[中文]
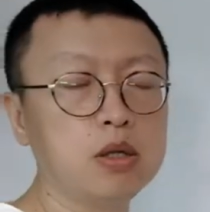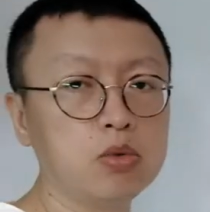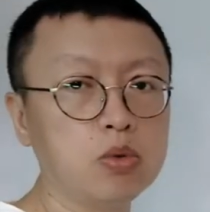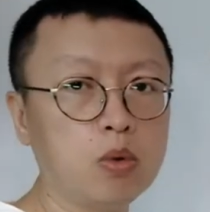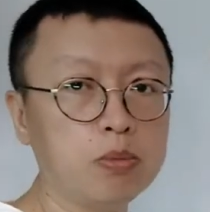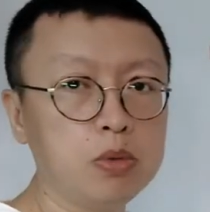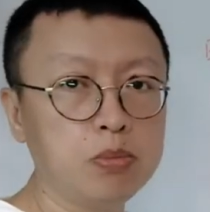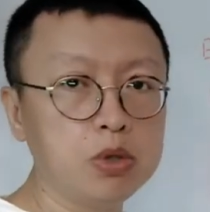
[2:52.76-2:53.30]
弱，我
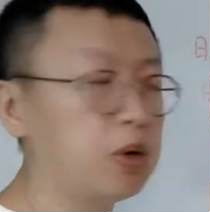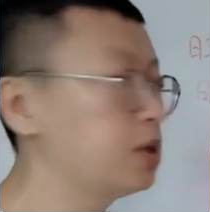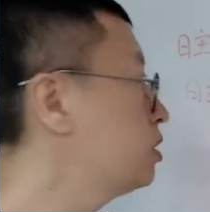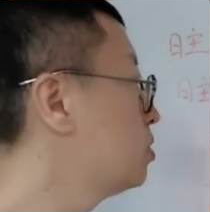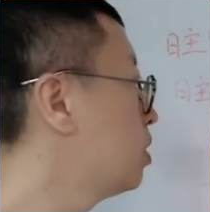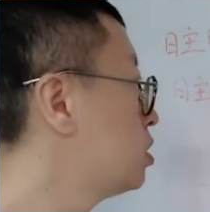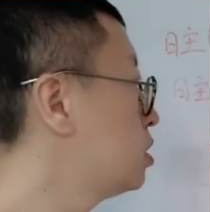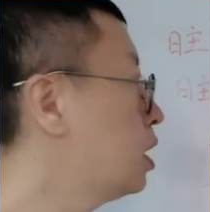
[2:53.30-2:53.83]
们就不喜欢财，喜
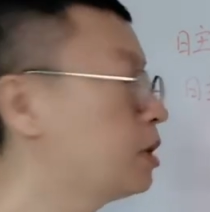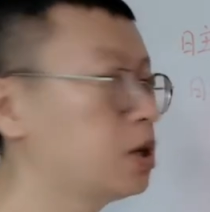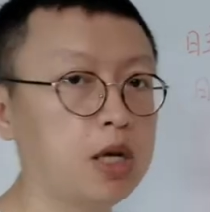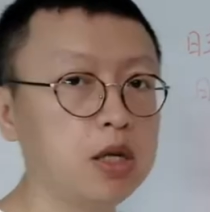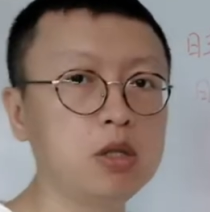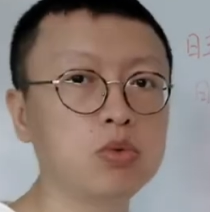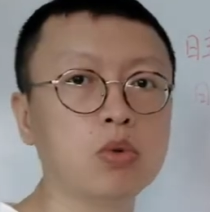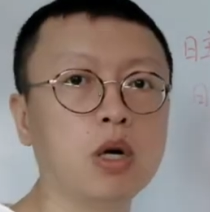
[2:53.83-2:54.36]
欢食伤和财
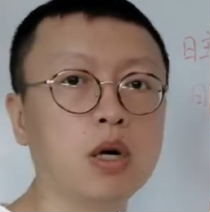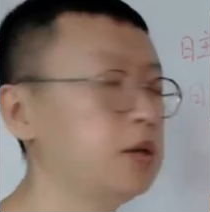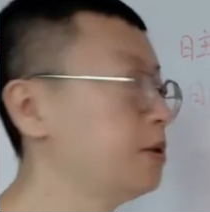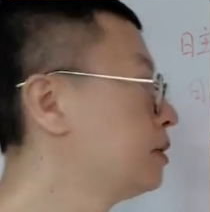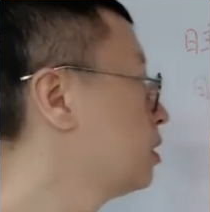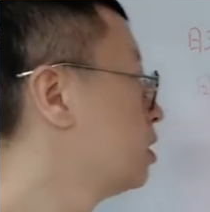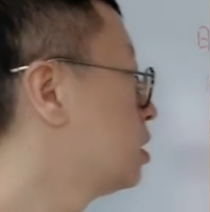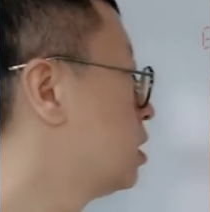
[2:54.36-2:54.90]
制主啊。
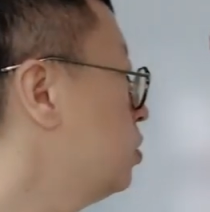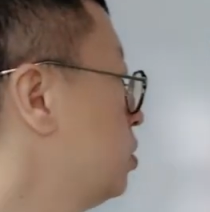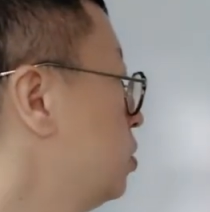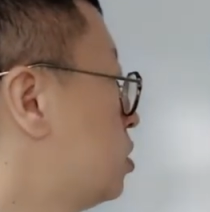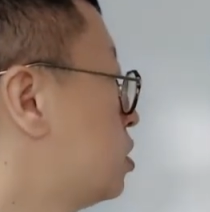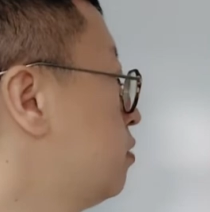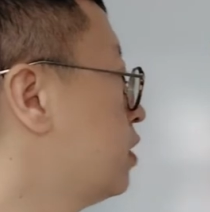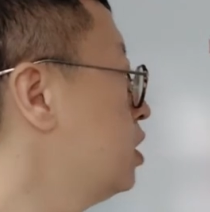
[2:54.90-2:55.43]
然后用
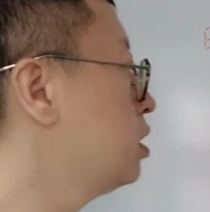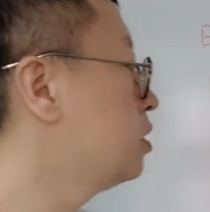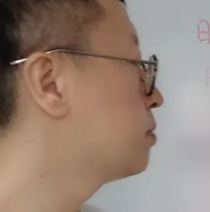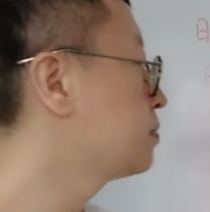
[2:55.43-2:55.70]
时逢印，